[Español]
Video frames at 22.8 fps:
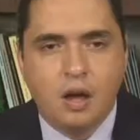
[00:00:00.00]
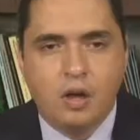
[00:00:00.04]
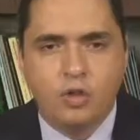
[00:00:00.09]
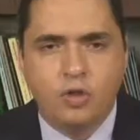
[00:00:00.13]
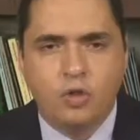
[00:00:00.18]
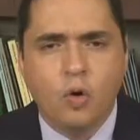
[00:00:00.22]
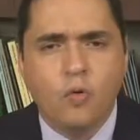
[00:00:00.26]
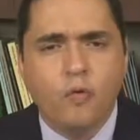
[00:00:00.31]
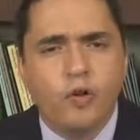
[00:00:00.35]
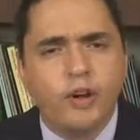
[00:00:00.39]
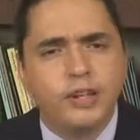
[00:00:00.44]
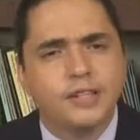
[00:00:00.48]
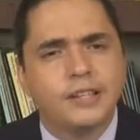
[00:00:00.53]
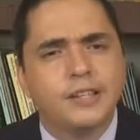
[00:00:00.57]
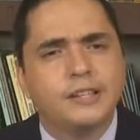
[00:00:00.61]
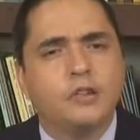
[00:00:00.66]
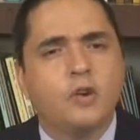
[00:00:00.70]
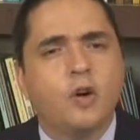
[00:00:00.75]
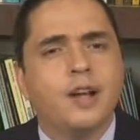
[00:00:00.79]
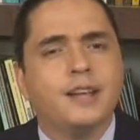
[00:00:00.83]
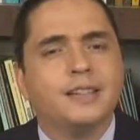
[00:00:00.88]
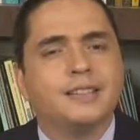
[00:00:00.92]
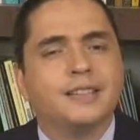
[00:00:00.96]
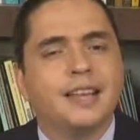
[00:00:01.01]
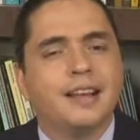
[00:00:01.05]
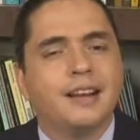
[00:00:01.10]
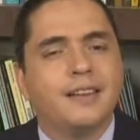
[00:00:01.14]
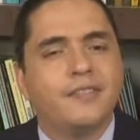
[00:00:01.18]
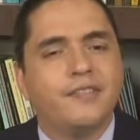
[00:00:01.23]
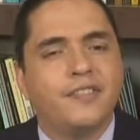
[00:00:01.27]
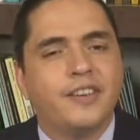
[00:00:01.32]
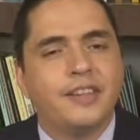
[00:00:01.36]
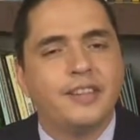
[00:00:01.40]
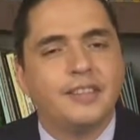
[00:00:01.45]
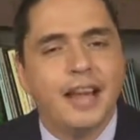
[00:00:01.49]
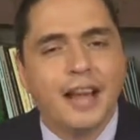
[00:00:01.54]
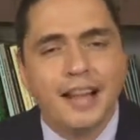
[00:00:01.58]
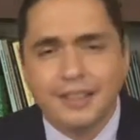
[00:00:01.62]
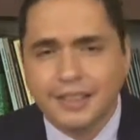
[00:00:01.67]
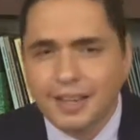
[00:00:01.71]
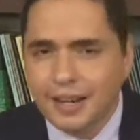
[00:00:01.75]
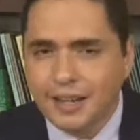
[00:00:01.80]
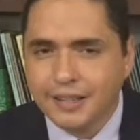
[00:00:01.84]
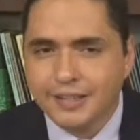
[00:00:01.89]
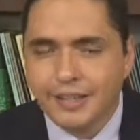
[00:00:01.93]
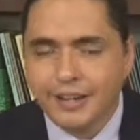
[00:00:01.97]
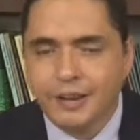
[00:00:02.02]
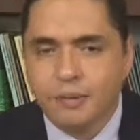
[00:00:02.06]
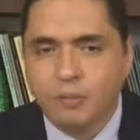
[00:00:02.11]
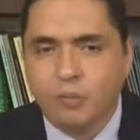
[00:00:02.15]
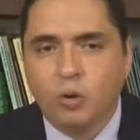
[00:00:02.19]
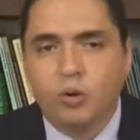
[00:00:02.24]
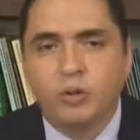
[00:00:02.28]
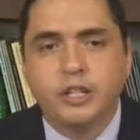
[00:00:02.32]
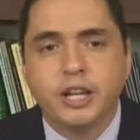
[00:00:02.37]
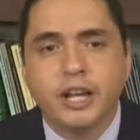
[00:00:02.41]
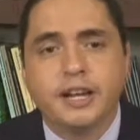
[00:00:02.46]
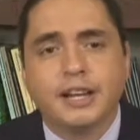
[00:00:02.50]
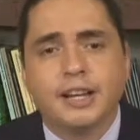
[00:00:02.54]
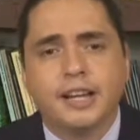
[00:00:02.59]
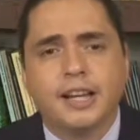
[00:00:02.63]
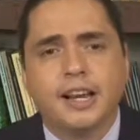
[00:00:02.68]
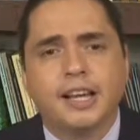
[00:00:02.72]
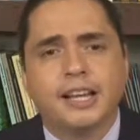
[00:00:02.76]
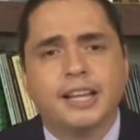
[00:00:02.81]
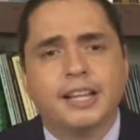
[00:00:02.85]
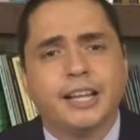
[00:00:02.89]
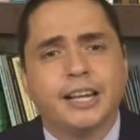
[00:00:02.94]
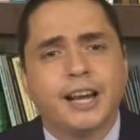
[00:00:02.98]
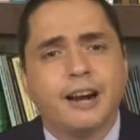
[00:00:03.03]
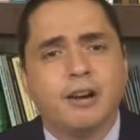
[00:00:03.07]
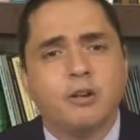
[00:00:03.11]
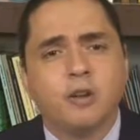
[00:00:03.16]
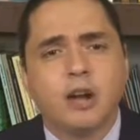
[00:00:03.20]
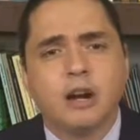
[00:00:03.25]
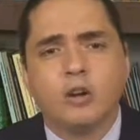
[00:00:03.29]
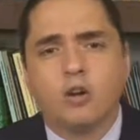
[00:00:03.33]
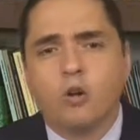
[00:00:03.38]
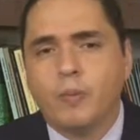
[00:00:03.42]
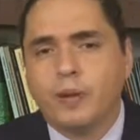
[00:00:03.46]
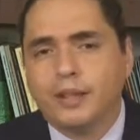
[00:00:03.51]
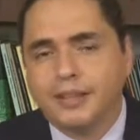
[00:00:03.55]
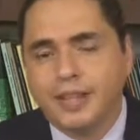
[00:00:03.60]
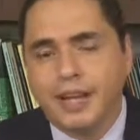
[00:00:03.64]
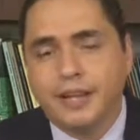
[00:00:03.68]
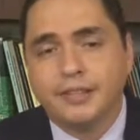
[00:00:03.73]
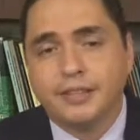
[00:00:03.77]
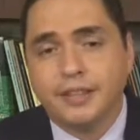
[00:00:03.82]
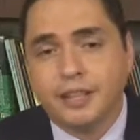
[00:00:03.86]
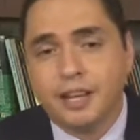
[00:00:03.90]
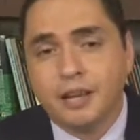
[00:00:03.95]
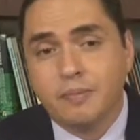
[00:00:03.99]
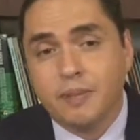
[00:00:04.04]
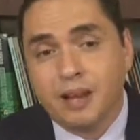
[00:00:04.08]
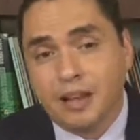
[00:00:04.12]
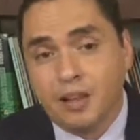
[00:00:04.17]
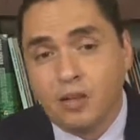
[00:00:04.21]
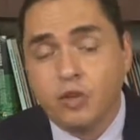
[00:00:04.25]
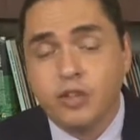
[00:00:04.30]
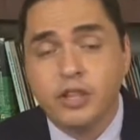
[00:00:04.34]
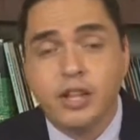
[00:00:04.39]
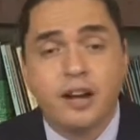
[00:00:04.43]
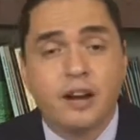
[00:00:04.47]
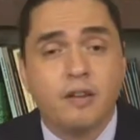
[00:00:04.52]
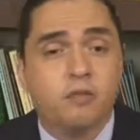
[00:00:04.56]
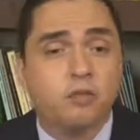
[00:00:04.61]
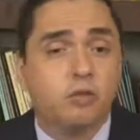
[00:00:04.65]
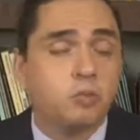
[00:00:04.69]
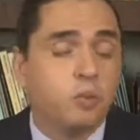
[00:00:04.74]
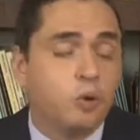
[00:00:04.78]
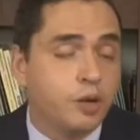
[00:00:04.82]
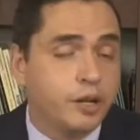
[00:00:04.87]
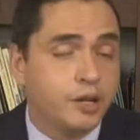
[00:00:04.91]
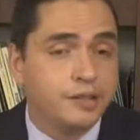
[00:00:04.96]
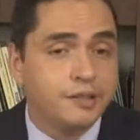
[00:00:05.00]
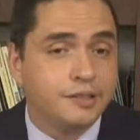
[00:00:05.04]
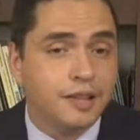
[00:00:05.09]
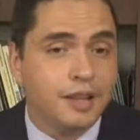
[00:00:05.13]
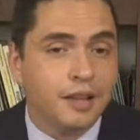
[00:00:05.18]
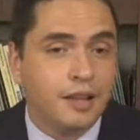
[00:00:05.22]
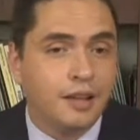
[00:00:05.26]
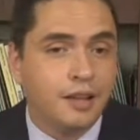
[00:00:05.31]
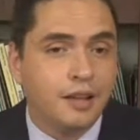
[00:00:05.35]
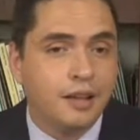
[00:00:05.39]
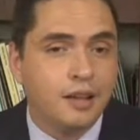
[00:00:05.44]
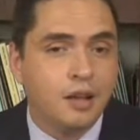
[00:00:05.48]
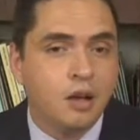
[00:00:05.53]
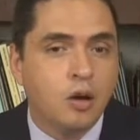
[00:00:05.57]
No fue sino hasta el final de la ceremonia que le aclararon al comandante que Maradona era futbolista.